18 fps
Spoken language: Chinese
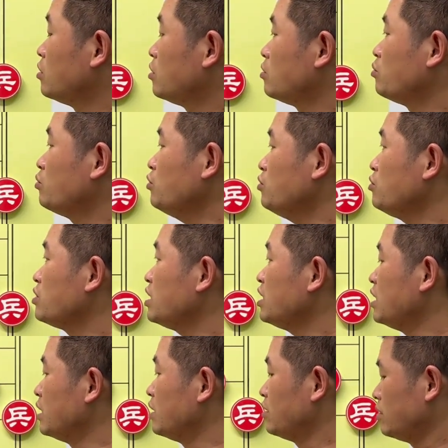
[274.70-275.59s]
目
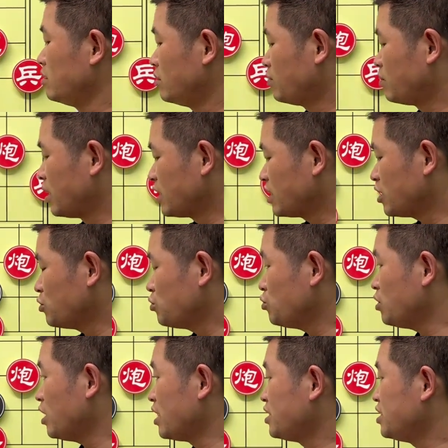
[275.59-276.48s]
的把这个
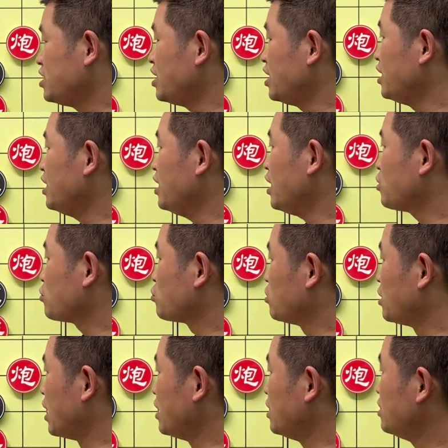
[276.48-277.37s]
车啊先亮出
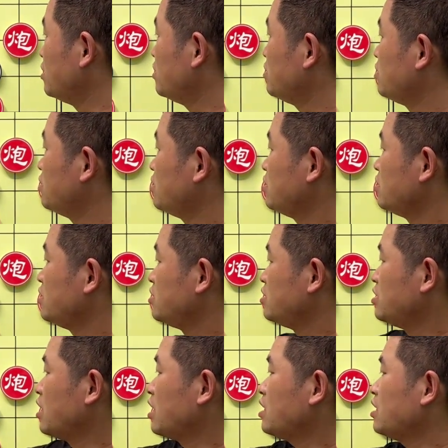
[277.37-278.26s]
来，
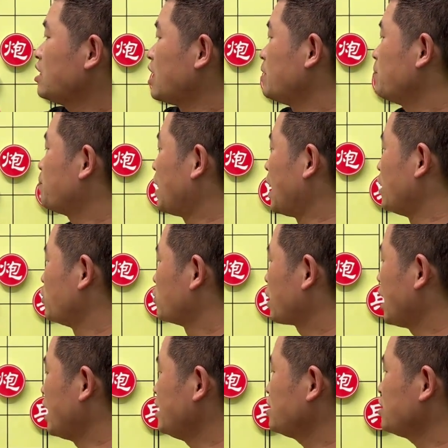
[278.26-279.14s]
将来摆
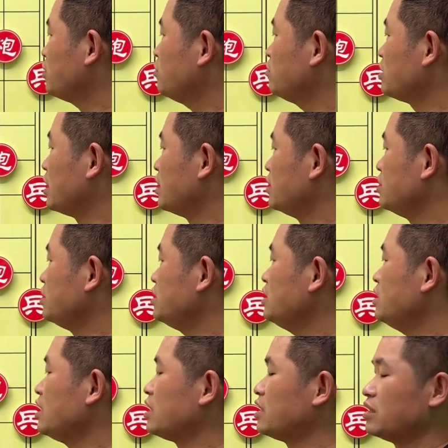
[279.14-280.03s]
开之后呢，
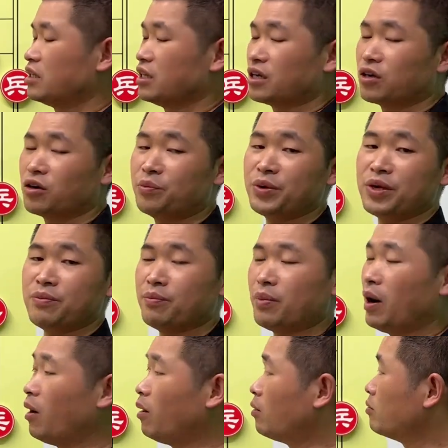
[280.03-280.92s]
依然能够平
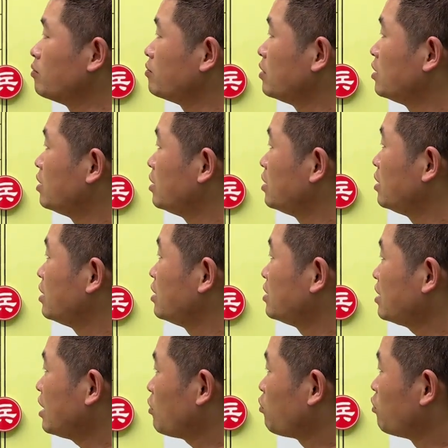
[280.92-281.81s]
炮。
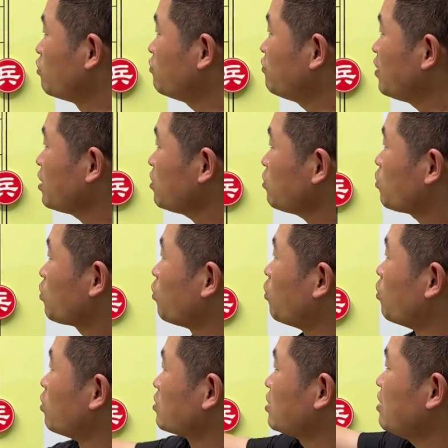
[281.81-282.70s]
那红方
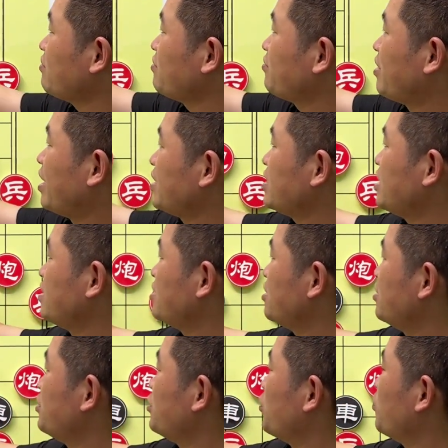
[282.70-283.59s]
果断发现这里有